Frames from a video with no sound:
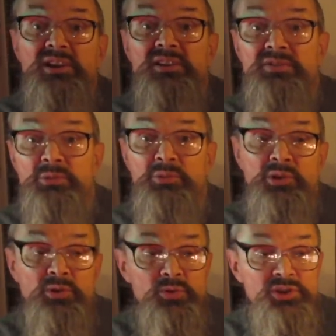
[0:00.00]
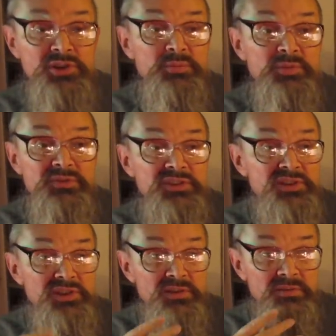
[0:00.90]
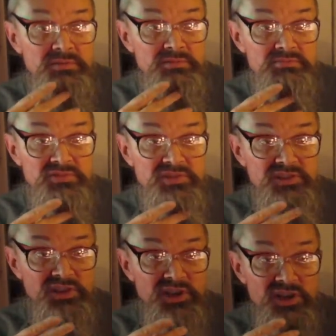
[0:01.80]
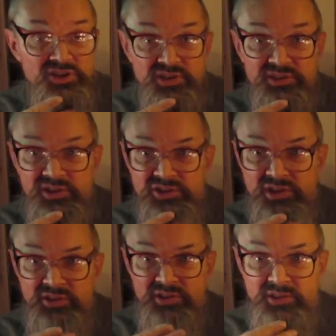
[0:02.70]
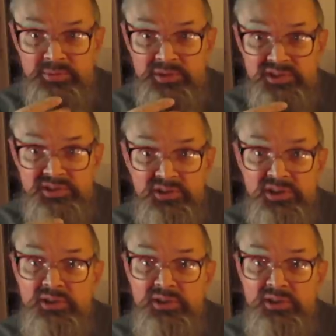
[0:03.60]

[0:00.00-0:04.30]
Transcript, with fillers: и все мое окружение, мы все страшно торчали на этой пластинке.